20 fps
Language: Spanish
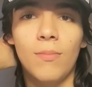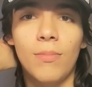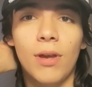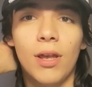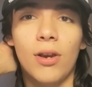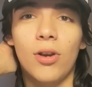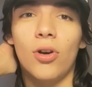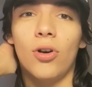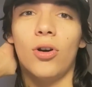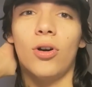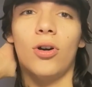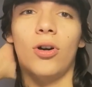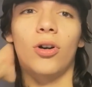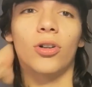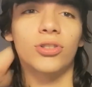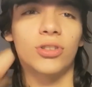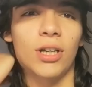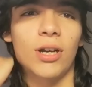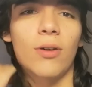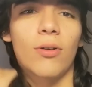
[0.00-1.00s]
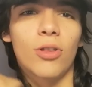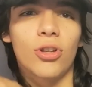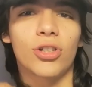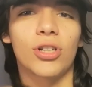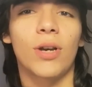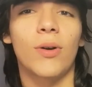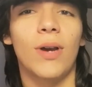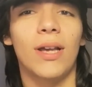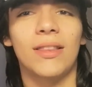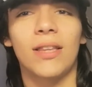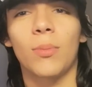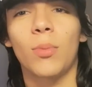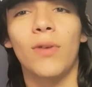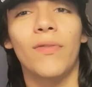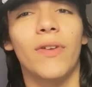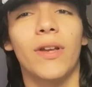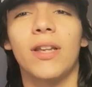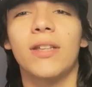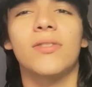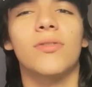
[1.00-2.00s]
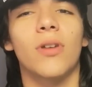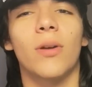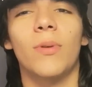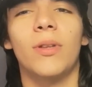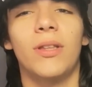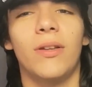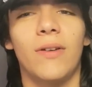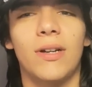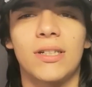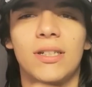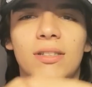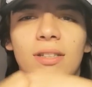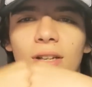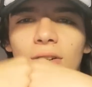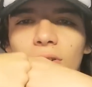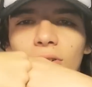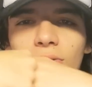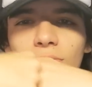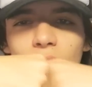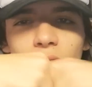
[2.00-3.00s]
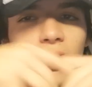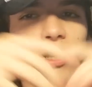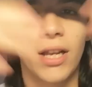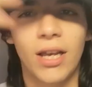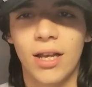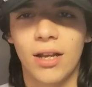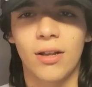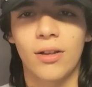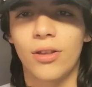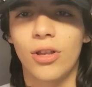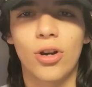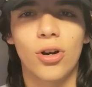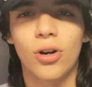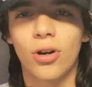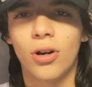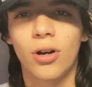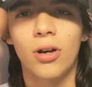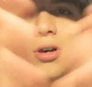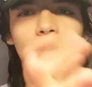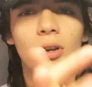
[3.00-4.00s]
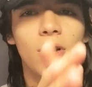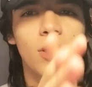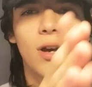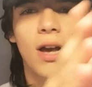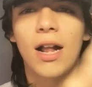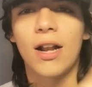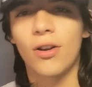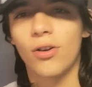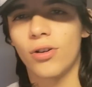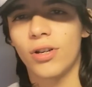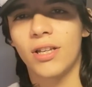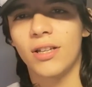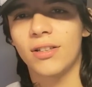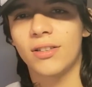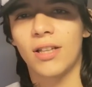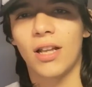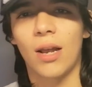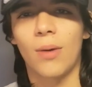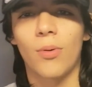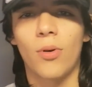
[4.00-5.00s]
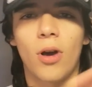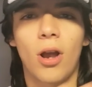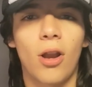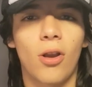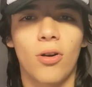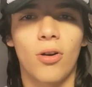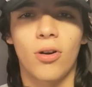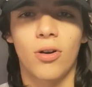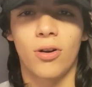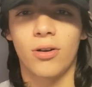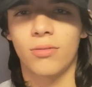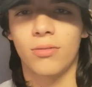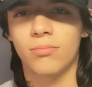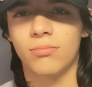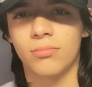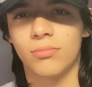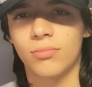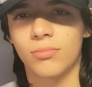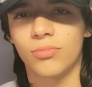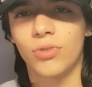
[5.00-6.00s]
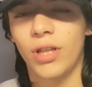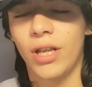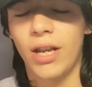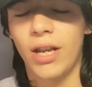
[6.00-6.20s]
pero sé que cuando llegue voy a estar muy feliz, solamente vaya a hacer un directo algo en Instagram o algo, un